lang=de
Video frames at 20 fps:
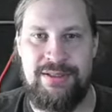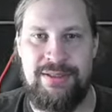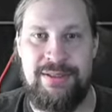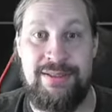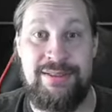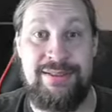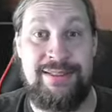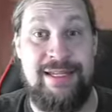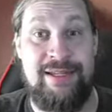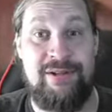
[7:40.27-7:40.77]

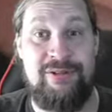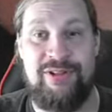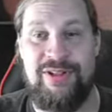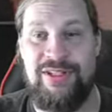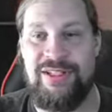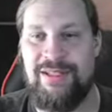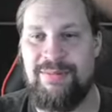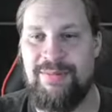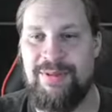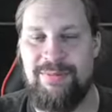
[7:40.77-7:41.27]
Den
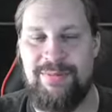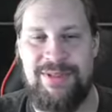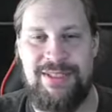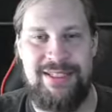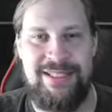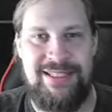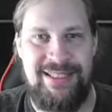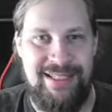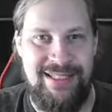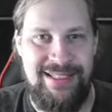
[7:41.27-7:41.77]
finde ich im
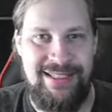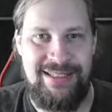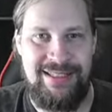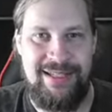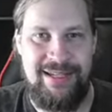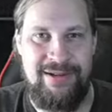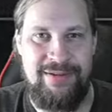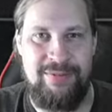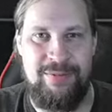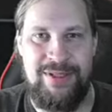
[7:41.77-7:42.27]
Limited.
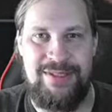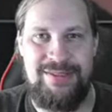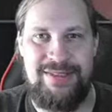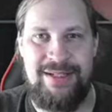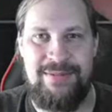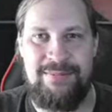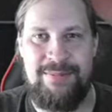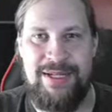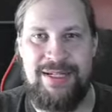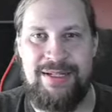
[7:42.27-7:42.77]
Der
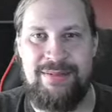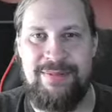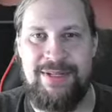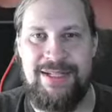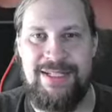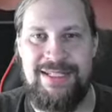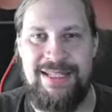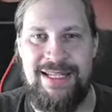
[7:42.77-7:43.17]
Wastegate Battle Mage,